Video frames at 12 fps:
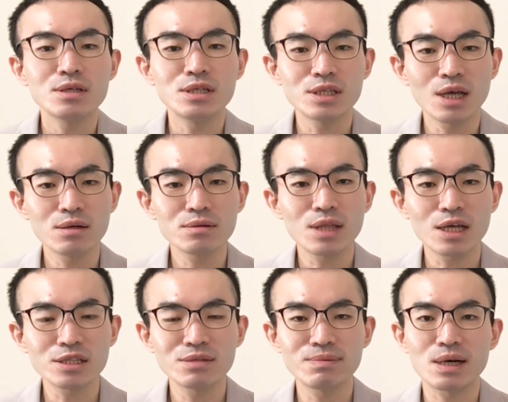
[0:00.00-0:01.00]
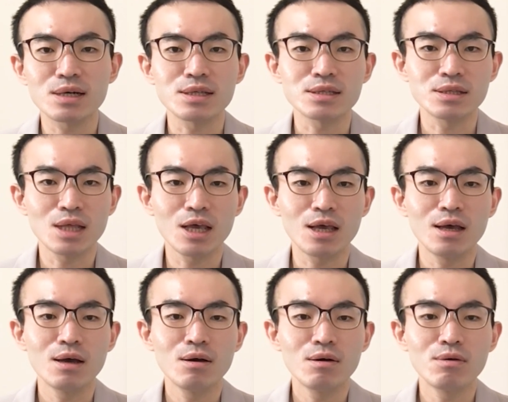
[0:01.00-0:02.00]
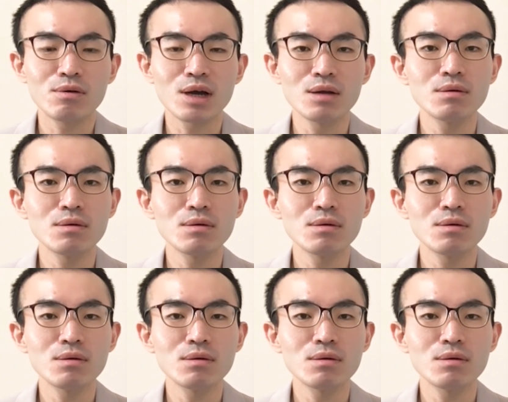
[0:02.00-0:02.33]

医者の立場がですね、他